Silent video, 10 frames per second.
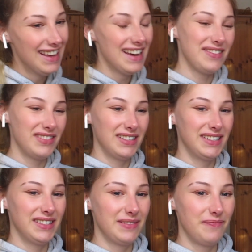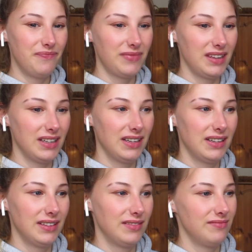Aber ähm, ja,
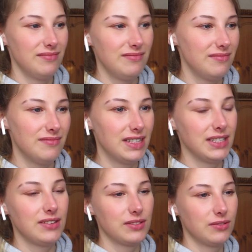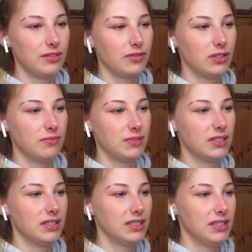dann, als ich gesund geworden
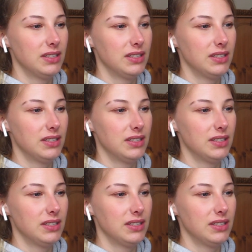bin,